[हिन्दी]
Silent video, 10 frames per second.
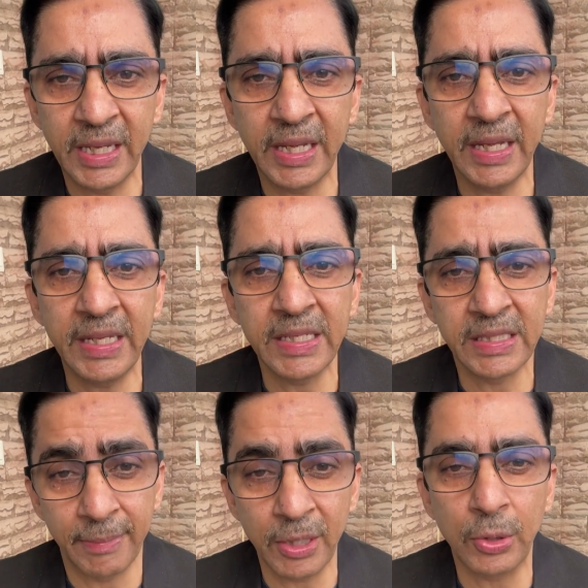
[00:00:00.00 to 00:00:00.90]
दिए गए
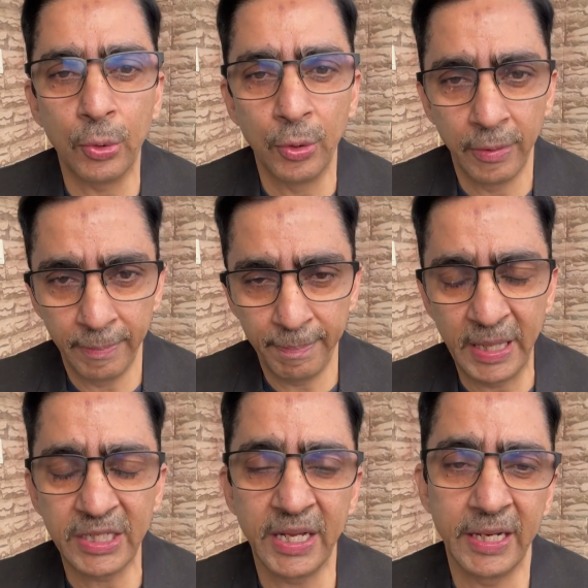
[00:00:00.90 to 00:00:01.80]
सबक को
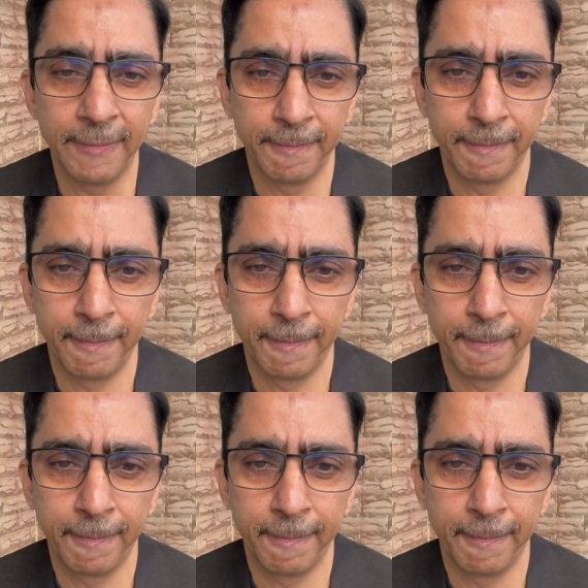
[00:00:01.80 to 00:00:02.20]
पहचानें